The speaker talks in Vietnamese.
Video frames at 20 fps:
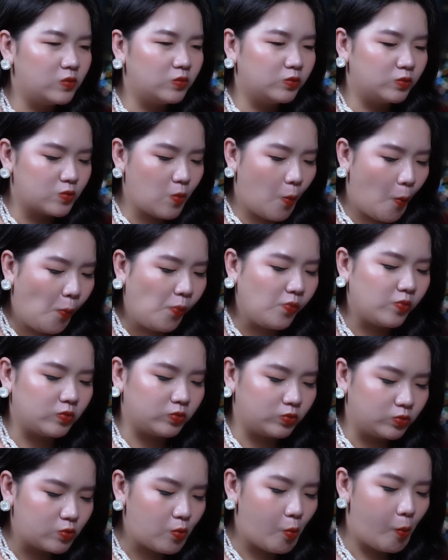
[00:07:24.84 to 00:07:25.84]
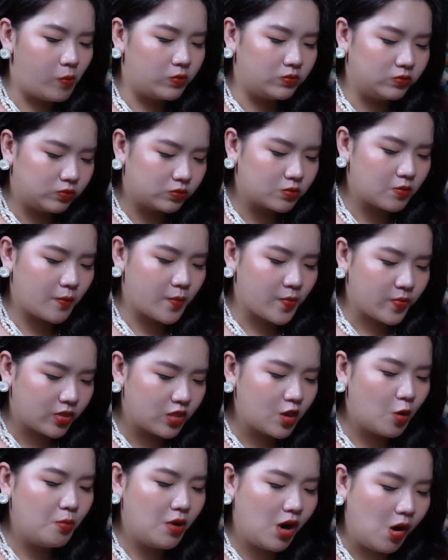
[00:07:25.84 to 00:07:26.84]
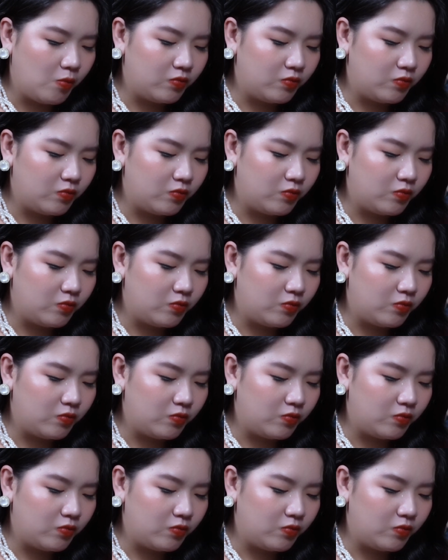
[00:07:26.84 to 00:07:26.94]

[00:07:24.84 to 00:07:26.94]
thế là có nấm nữa đúng không luôn rồi à? đúng rồi